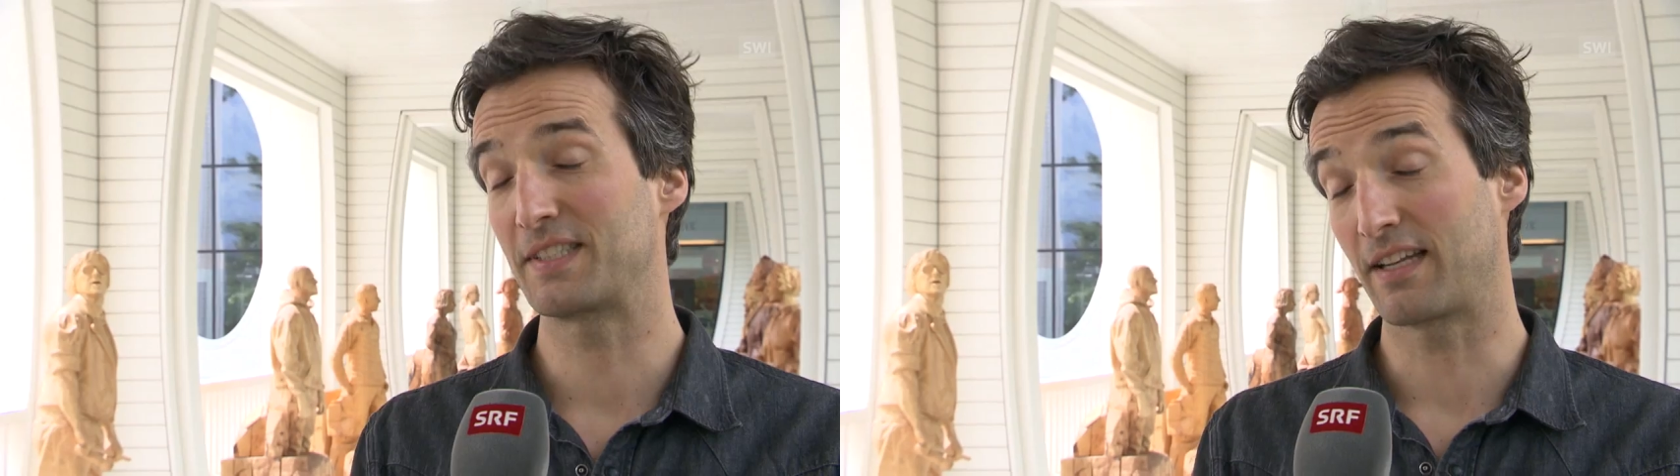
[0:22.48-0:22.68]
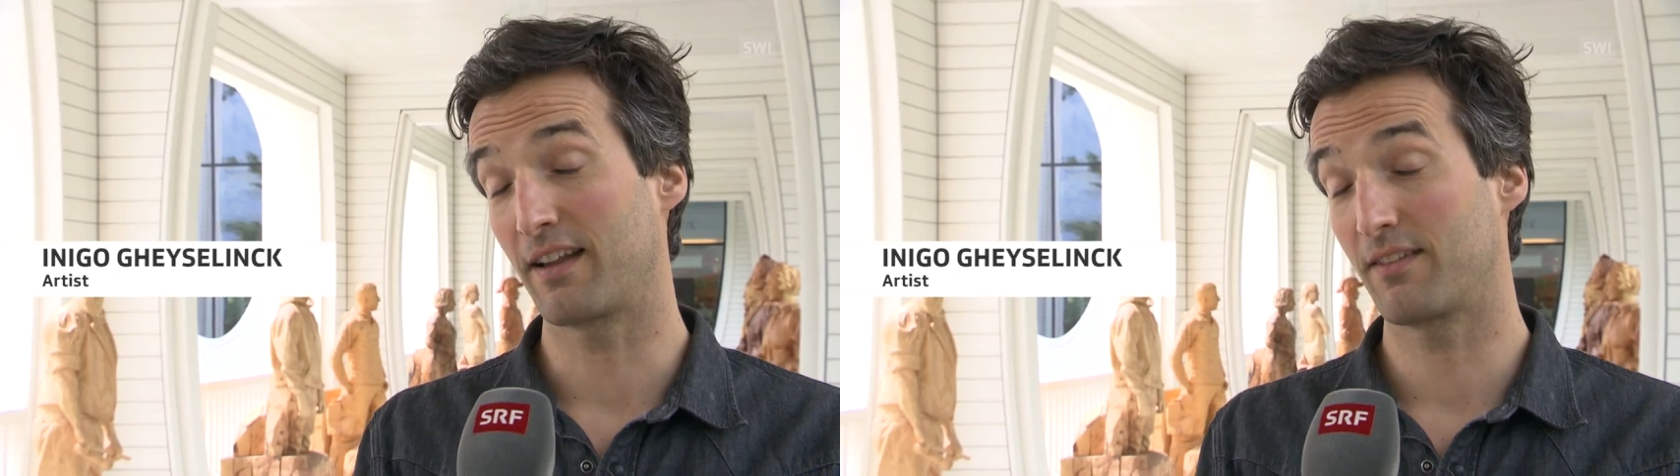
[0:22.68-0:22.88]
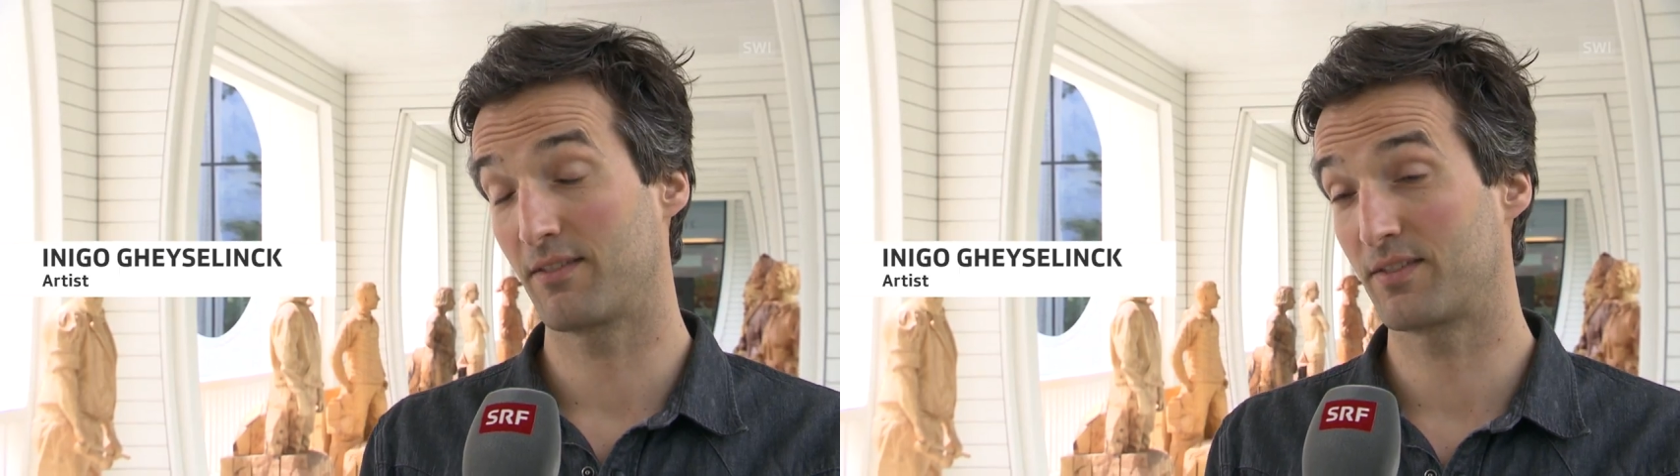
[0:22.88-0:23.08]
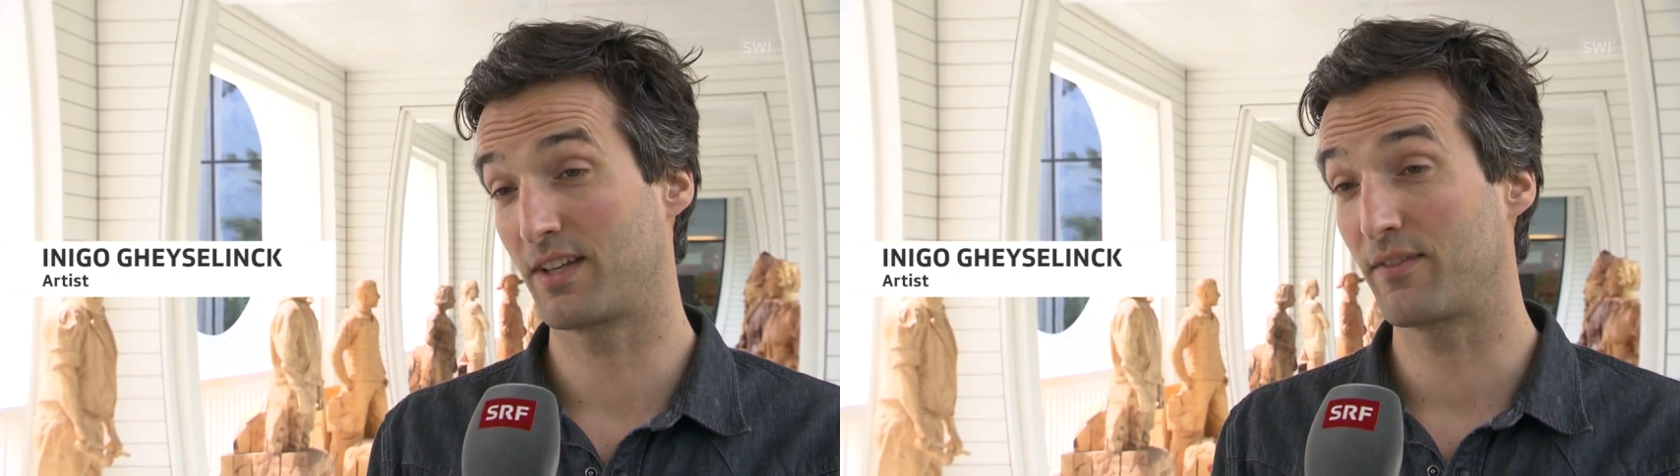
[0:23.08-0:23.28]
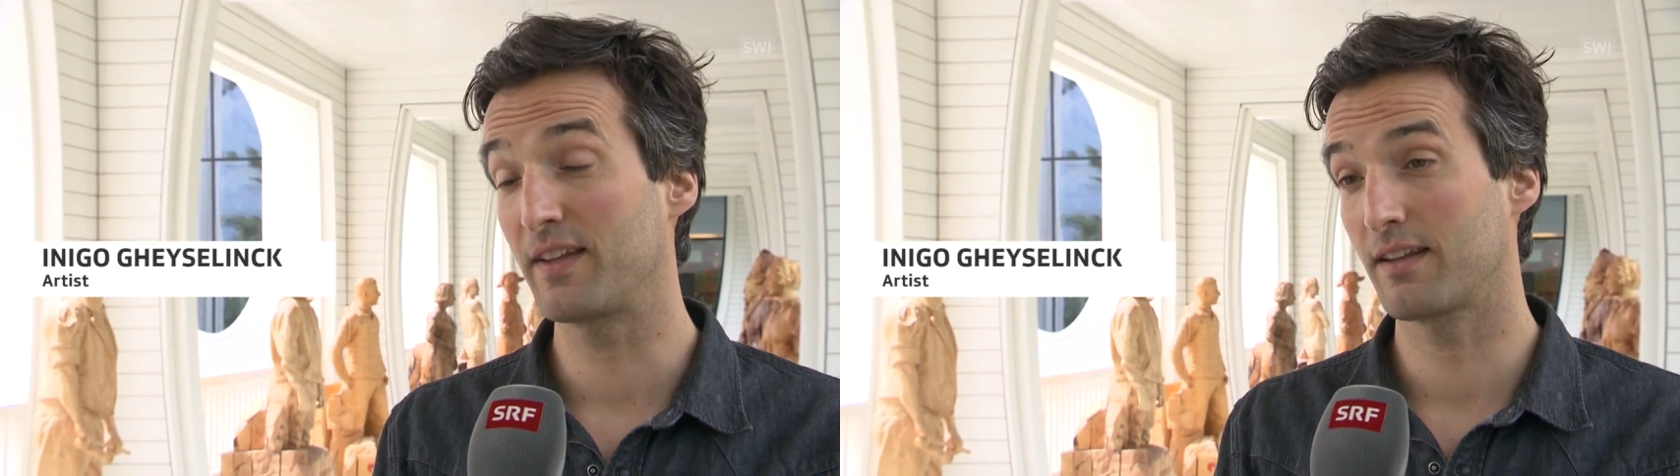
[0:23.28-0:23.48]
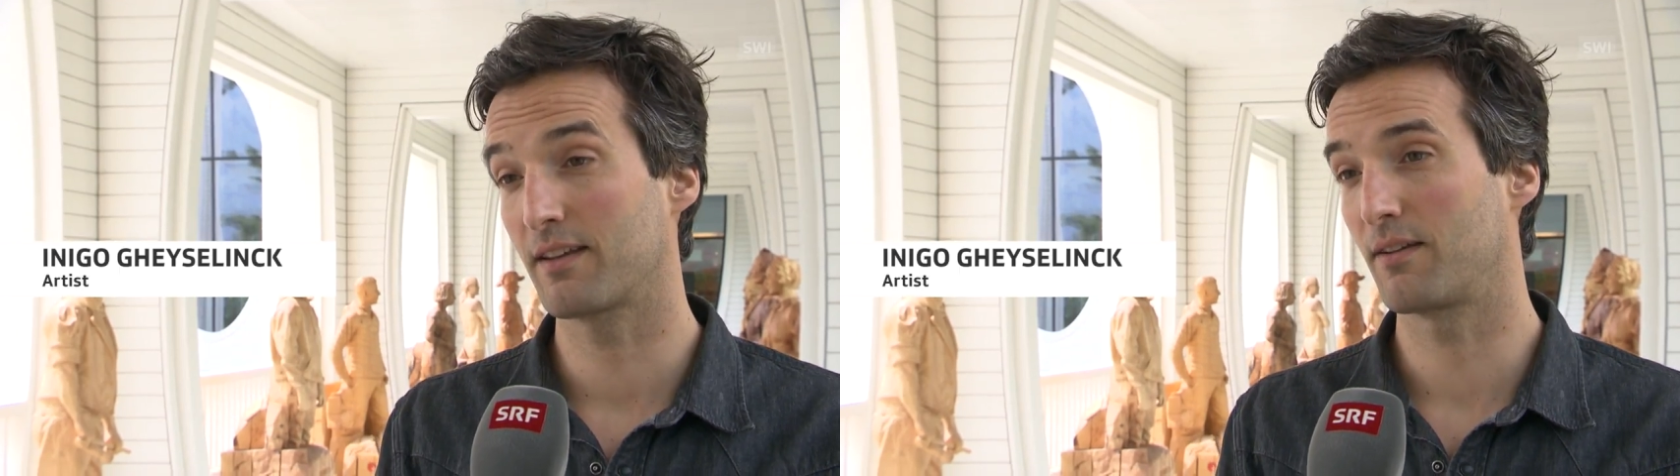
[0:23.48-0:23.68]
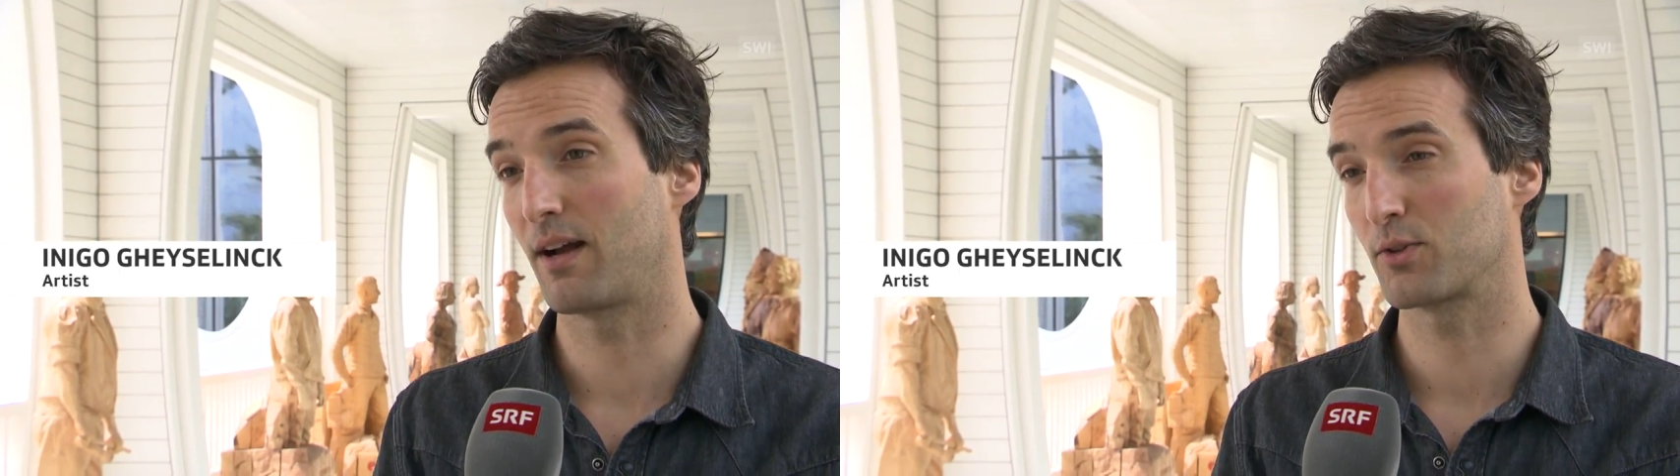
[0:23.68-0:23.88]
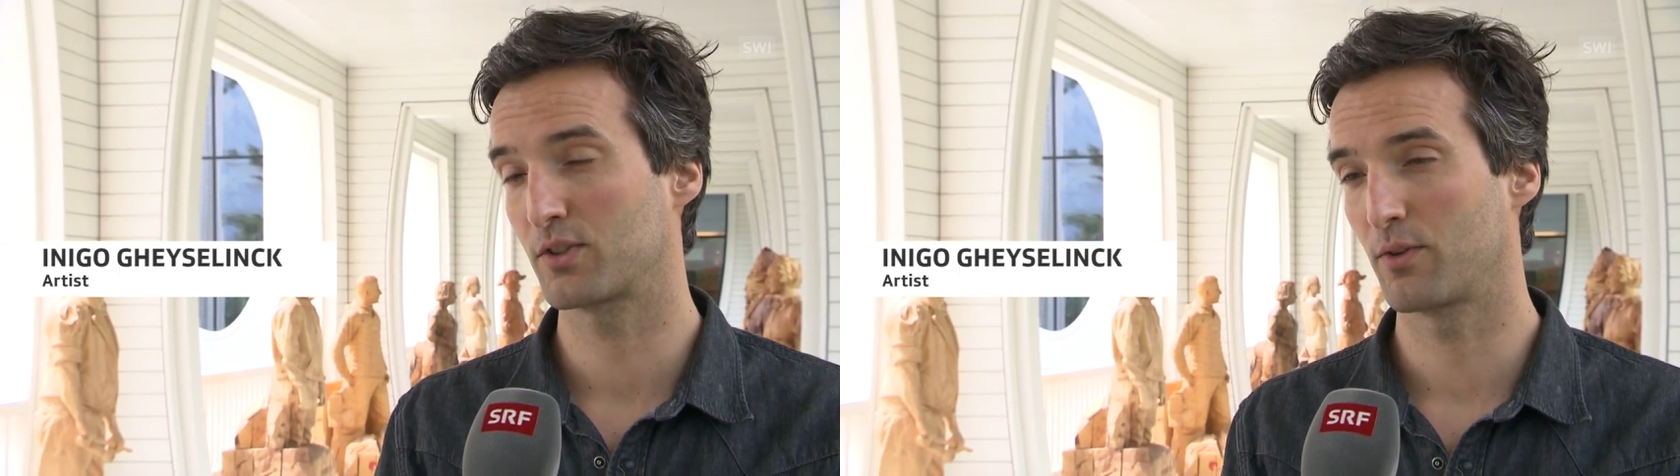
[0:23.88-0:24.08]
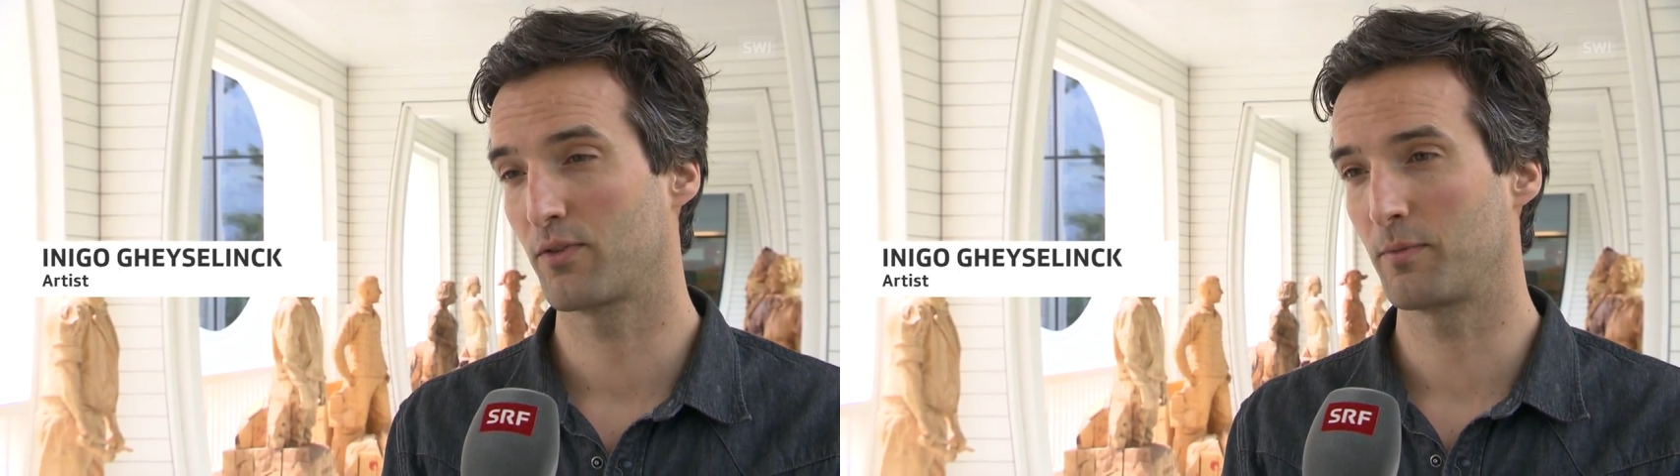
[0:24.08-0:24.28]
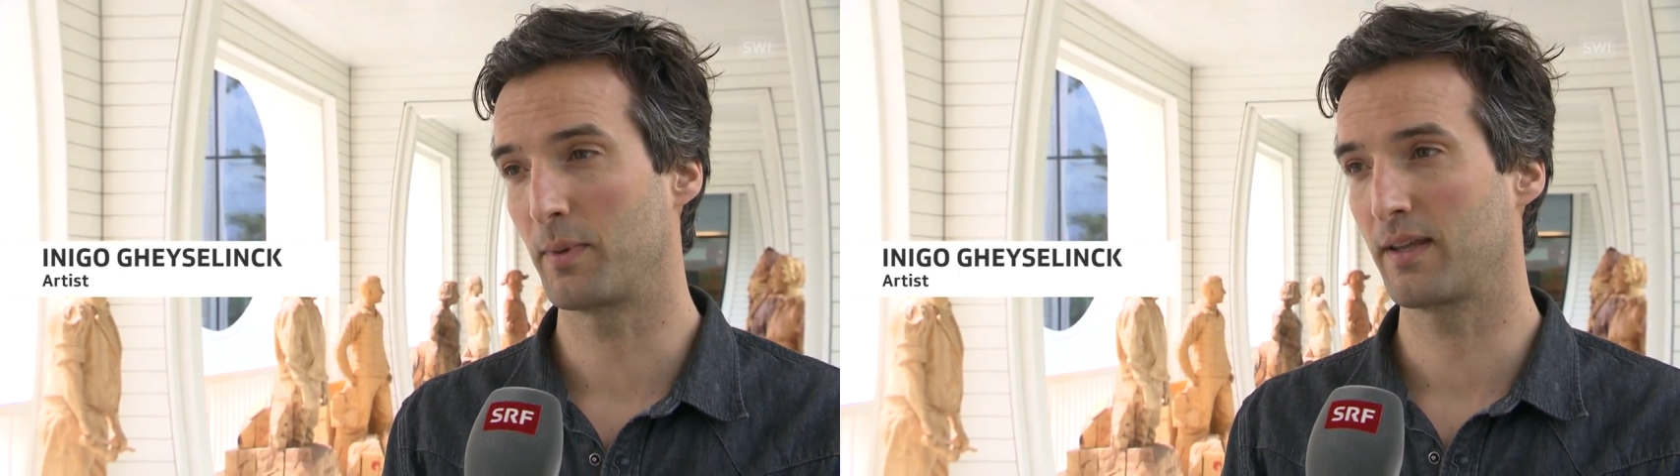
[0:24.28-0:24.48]
ist eine sehr wichtige Ausstellung
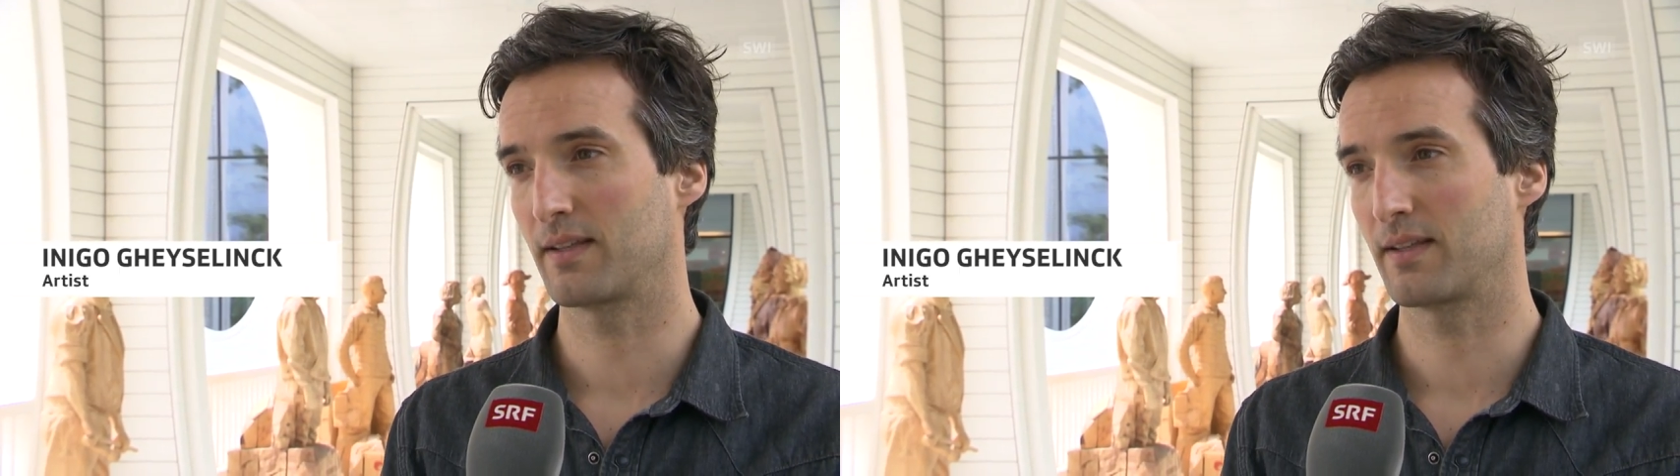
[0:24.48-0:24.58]
für mich.